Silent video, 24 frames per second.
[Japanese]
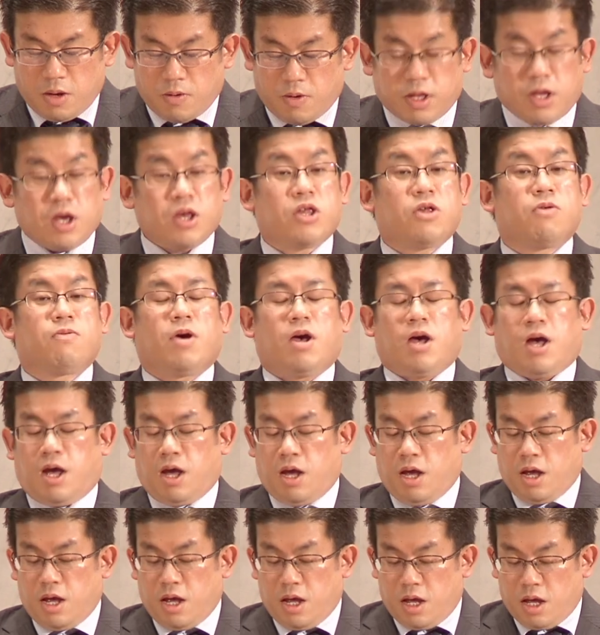私
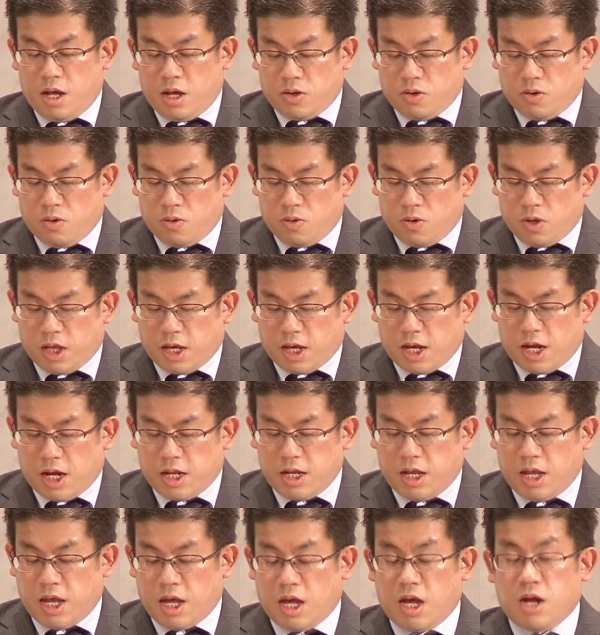は世の
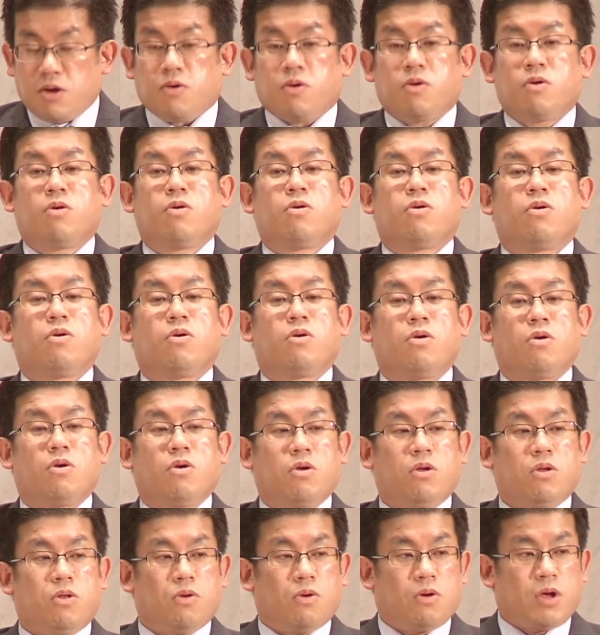光である
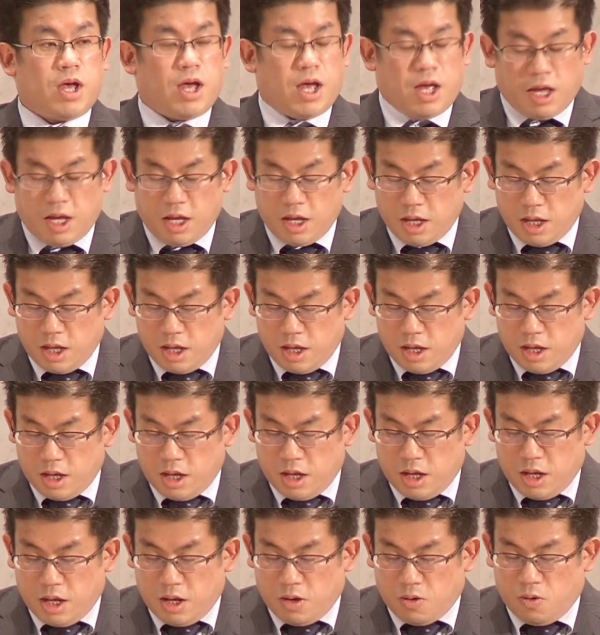とか
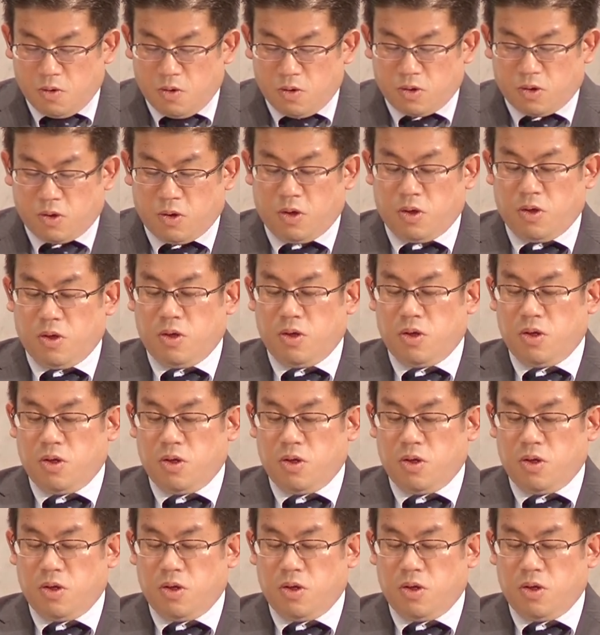多く